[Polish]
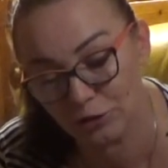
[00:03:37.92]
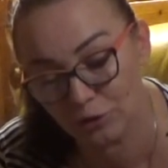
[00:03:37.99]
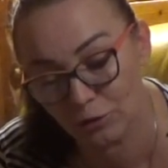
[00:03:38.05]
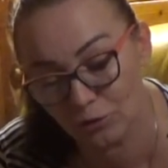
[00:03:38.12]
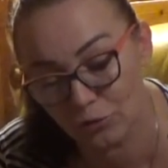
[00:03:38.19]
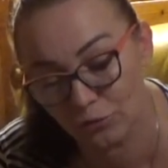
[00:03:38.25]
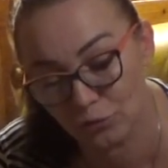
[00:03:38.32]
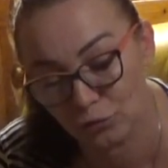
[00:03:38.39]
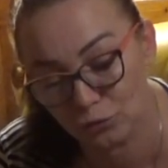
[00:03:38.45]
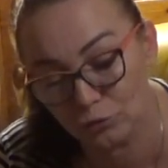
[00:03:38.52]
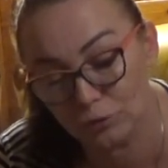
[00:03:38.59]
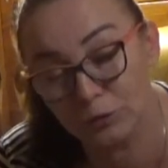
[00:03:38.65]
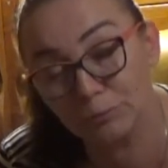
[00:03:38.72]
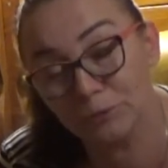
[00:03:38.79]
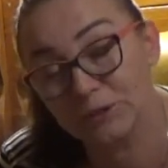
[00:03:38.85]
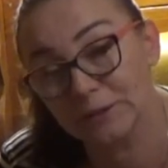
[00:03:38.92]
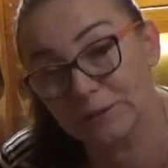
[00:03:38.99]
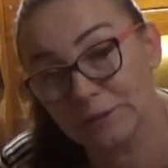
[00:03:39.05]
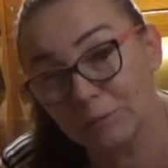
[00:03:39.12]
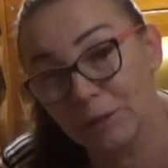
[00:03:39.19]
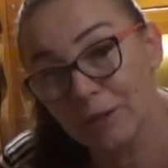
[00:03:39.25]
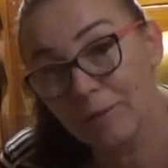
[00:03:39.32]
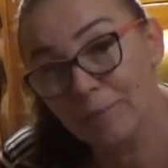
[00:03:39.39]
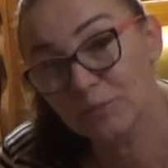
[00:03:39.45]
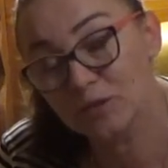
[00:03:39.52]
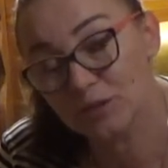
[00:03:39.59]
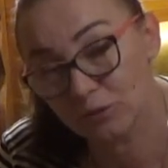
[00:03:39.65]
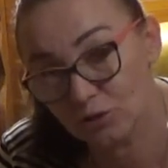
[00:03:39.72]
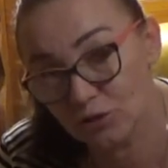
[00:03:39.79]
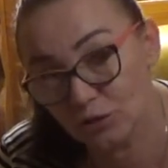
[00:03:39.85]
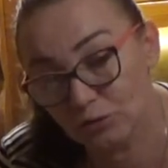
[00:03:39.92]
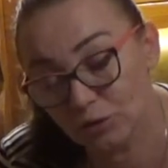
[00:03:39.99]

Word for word: na koło fortuny. Poza tym coś się